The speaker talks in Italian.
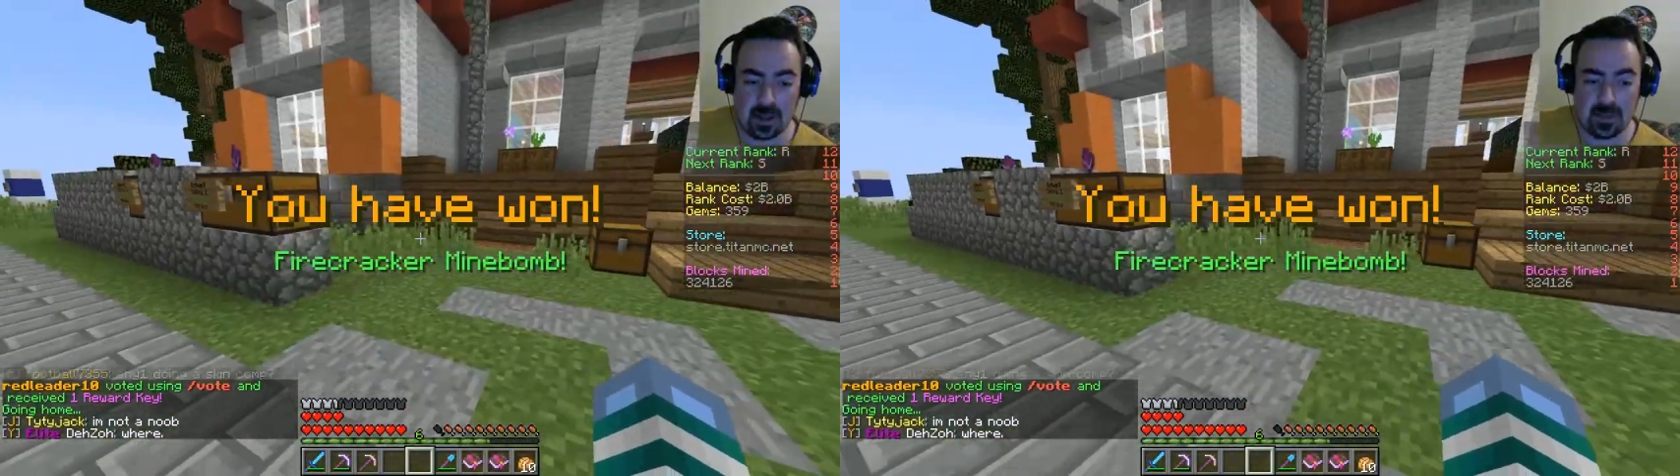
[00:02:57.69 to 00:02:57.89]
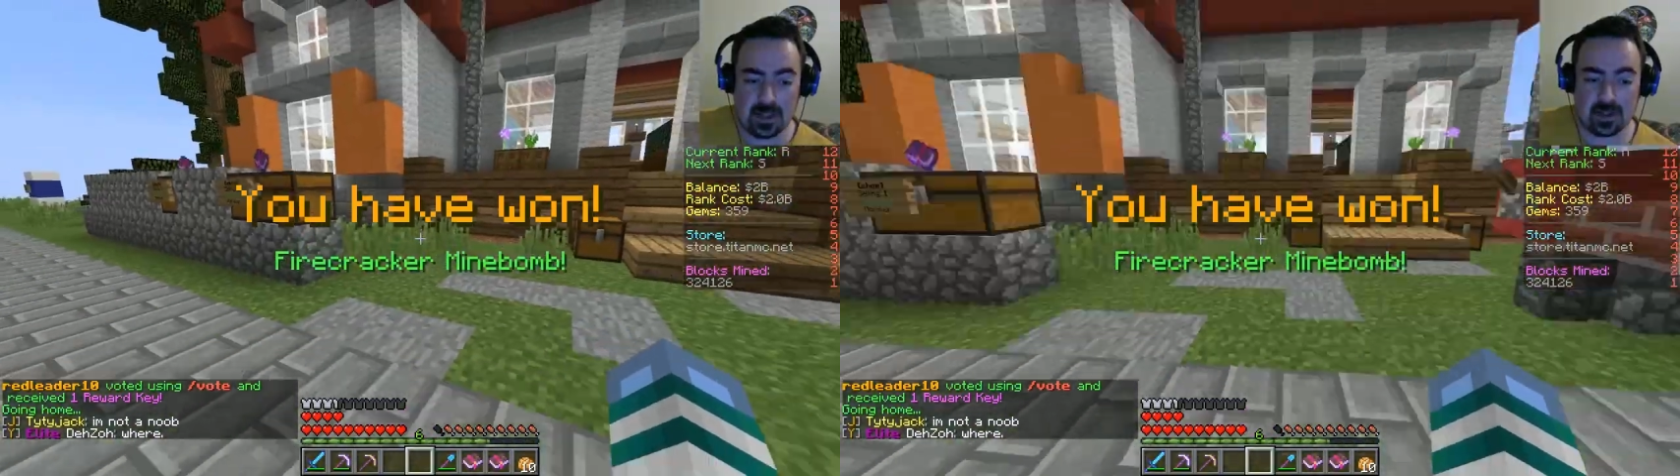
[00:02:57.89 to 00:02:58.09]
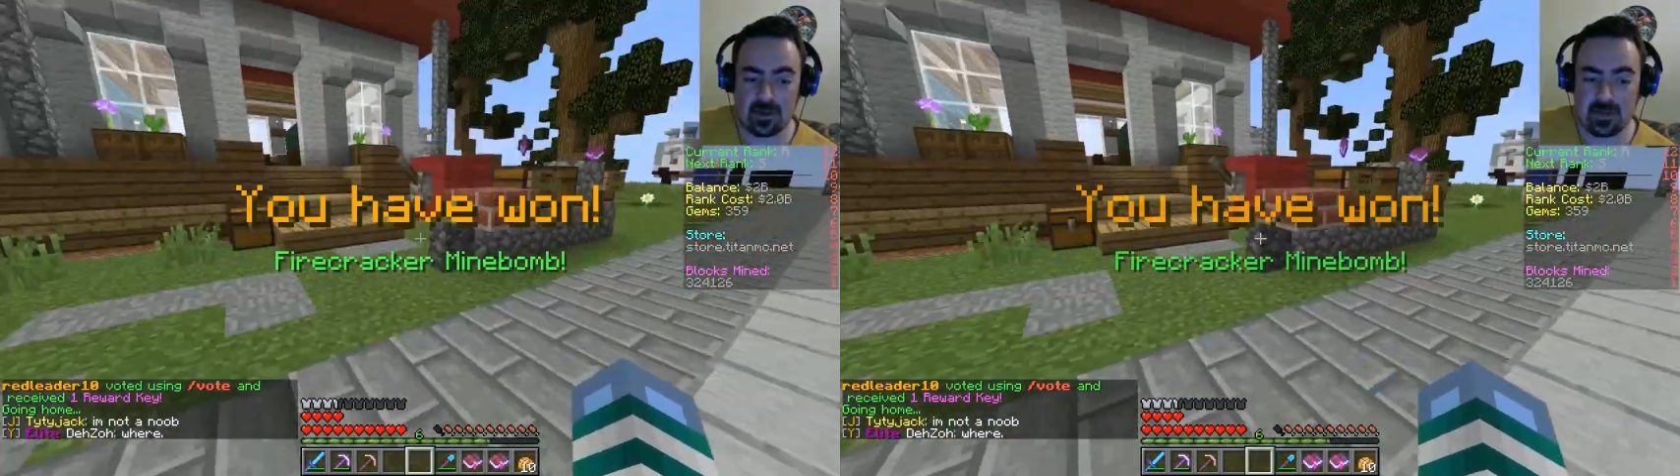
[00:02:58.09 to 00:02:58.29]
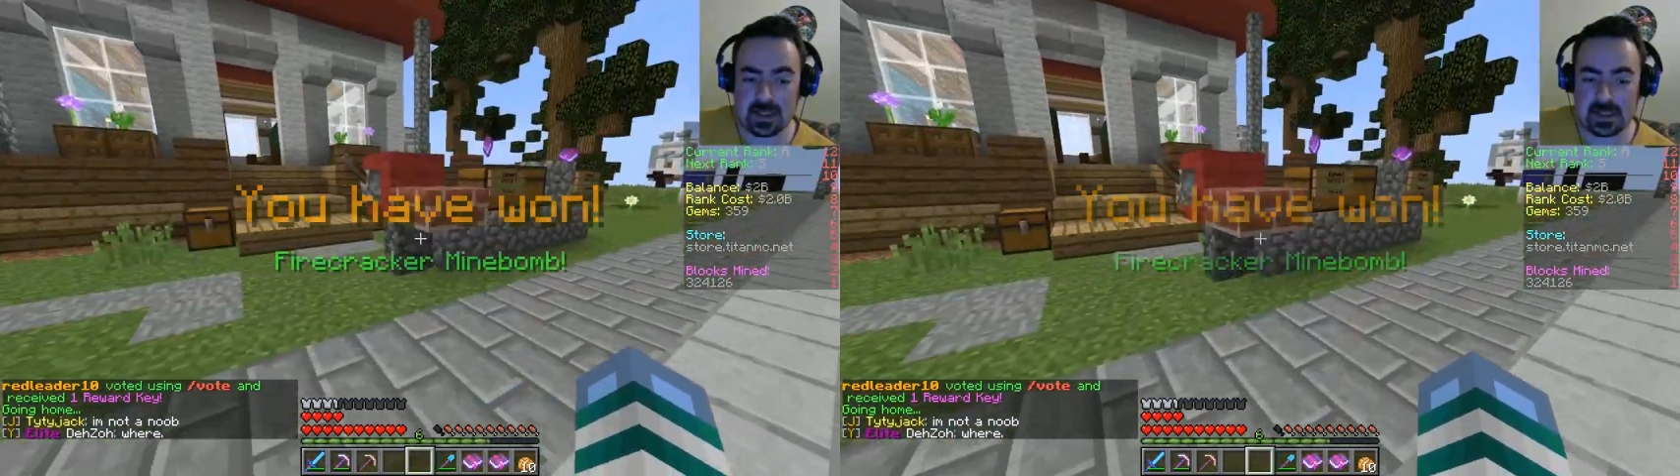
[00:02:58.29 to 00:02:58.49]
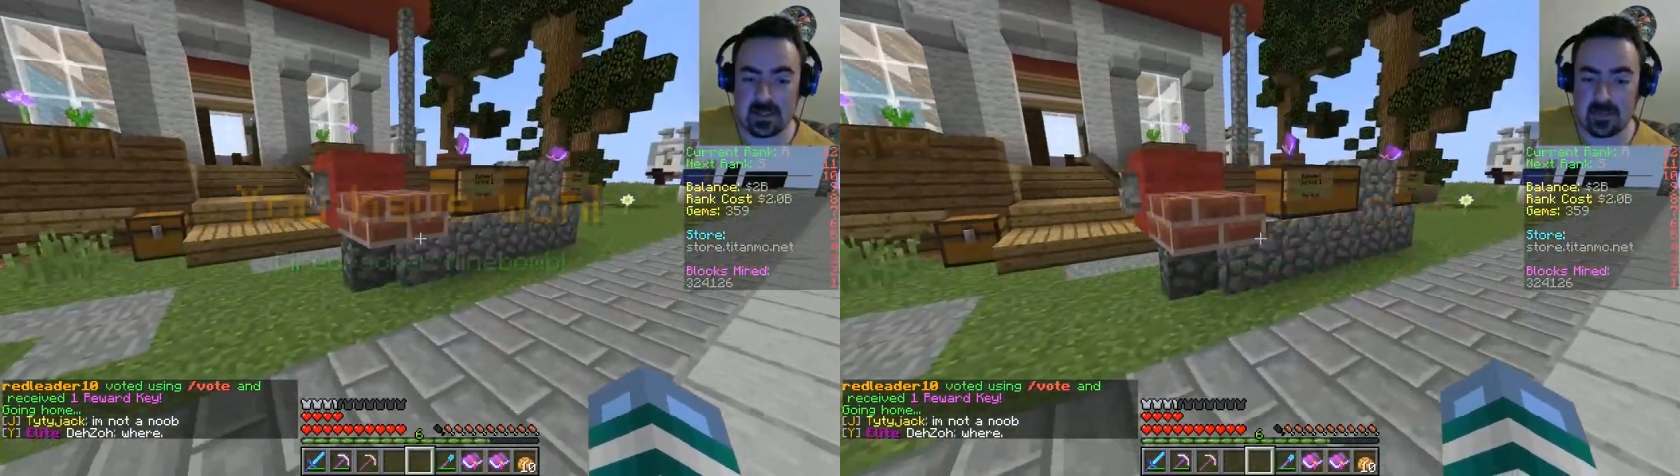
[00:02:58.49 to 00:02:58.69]
Mi sono
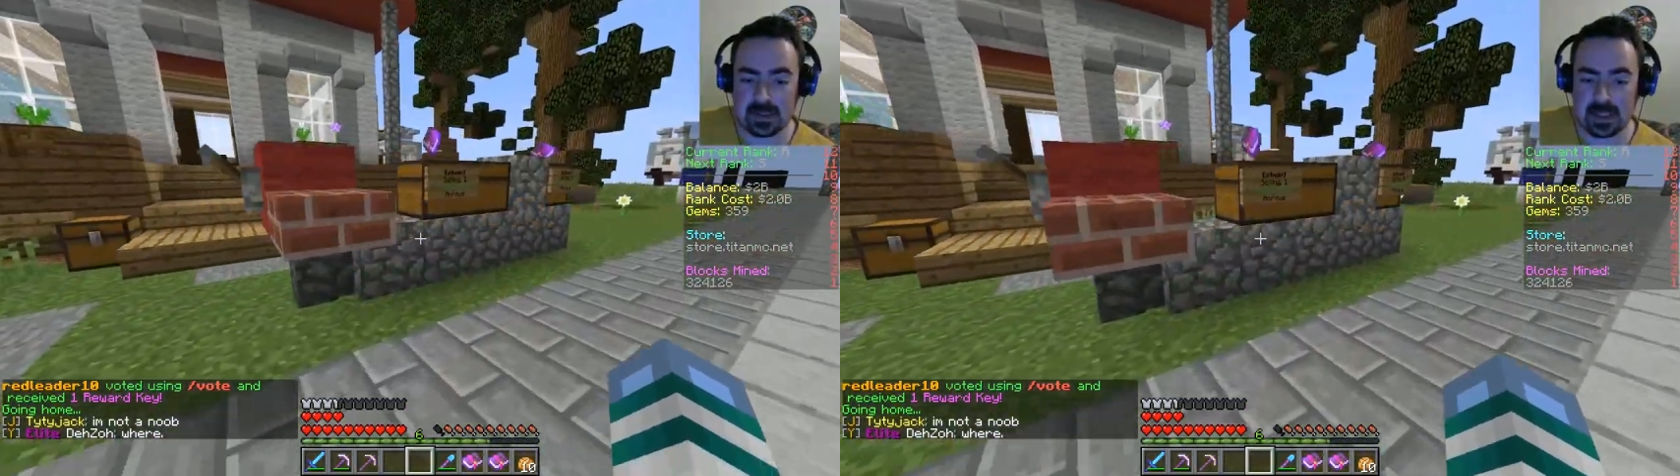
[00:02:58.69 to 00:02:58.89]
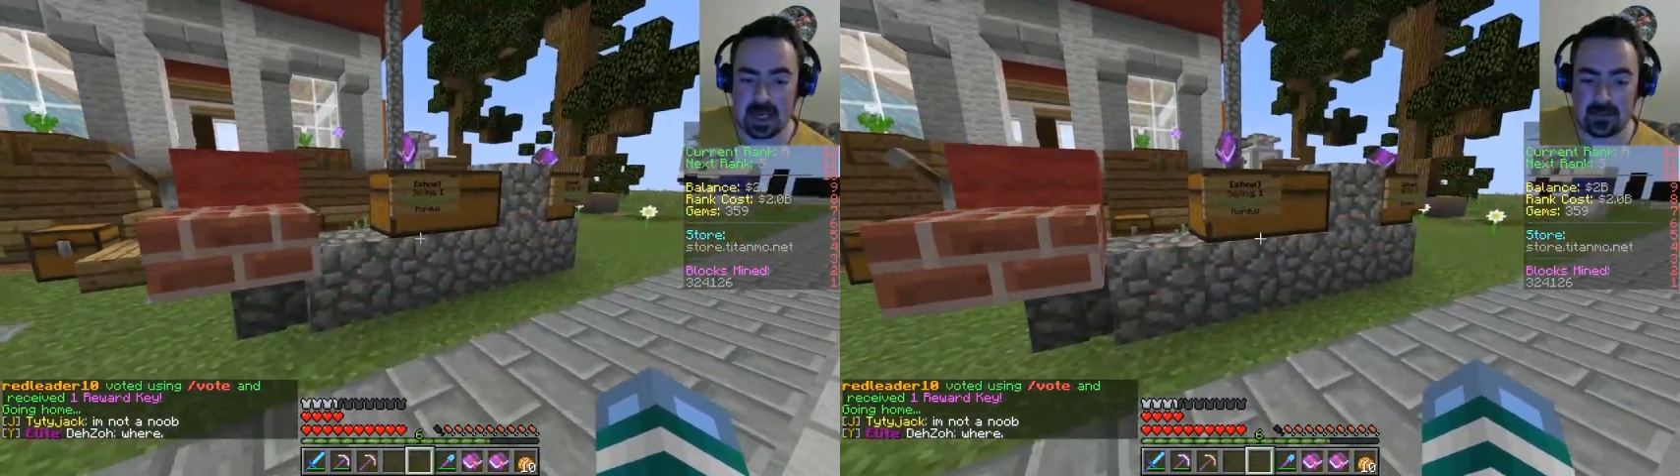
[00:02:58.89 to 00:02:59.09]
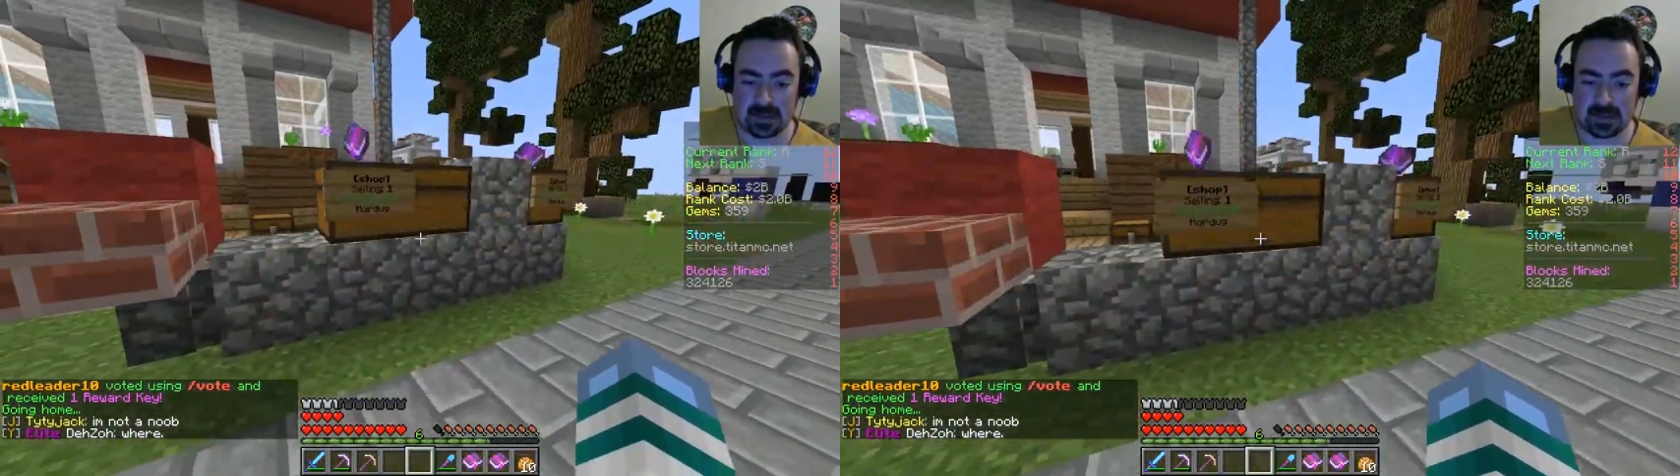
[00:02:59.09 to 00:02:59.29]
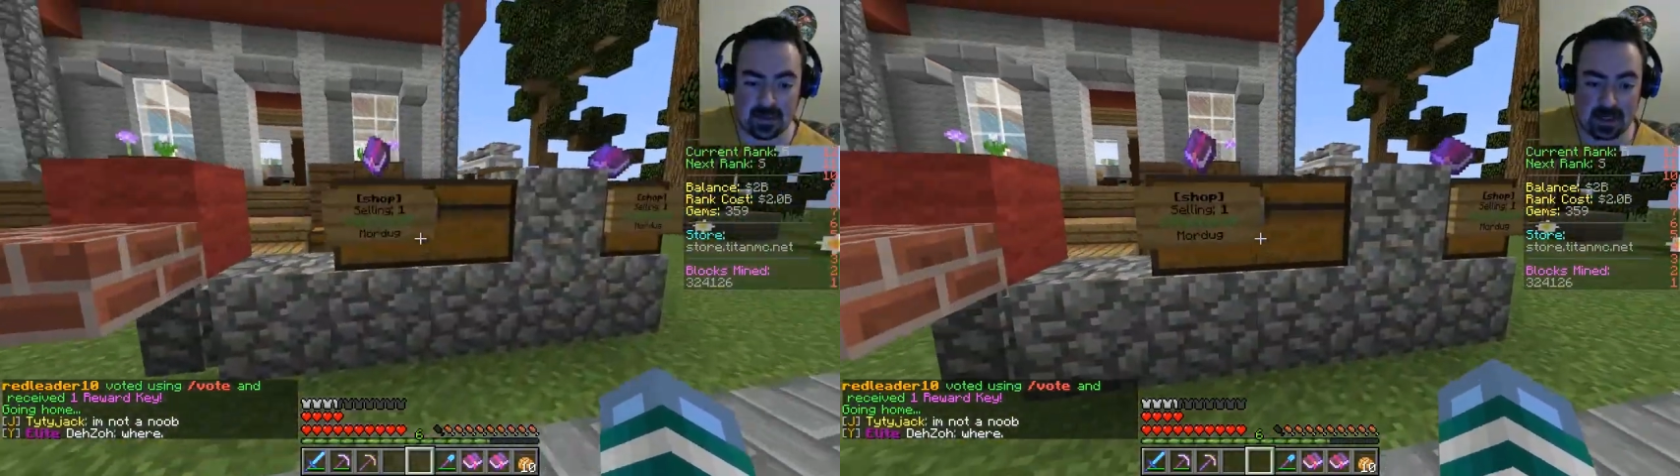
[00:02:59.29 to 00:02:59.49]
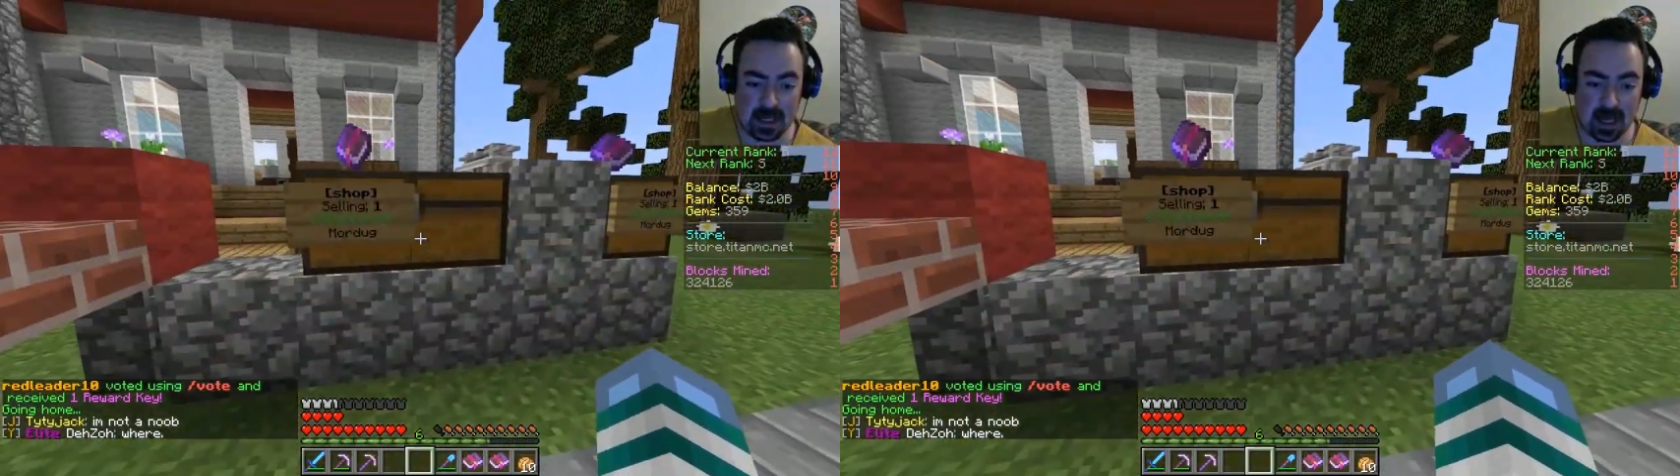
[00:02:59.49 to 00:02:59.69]
messi impostati in questa
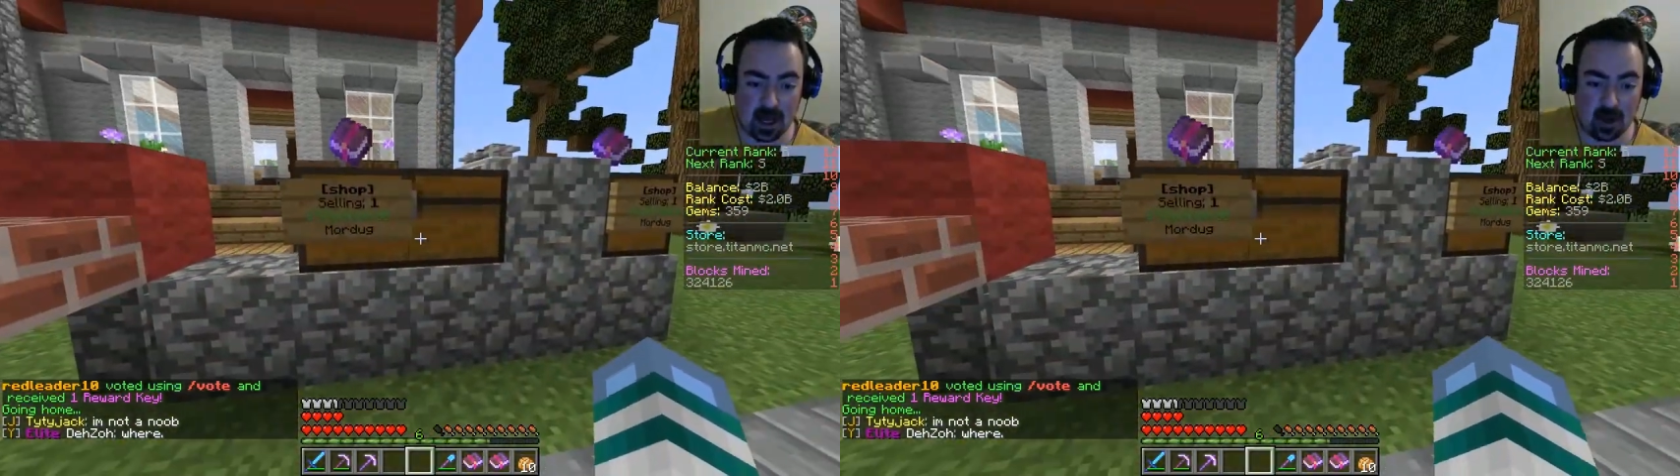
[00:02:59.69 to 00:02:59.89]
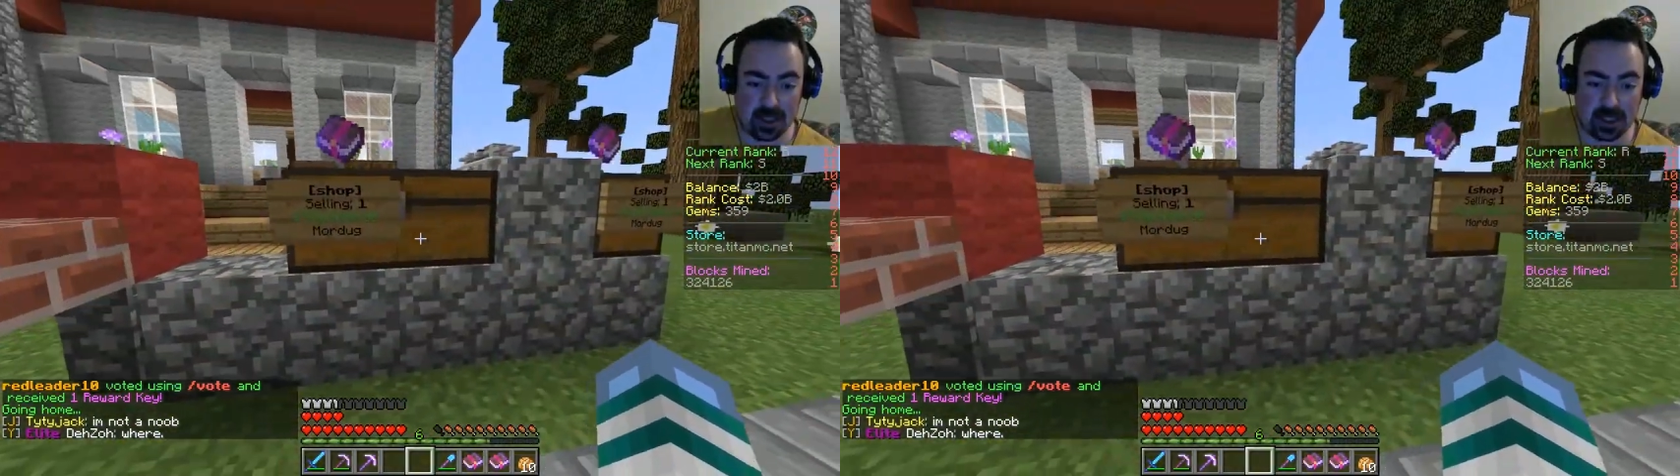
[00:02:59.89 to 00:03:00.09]
maniera Ho gli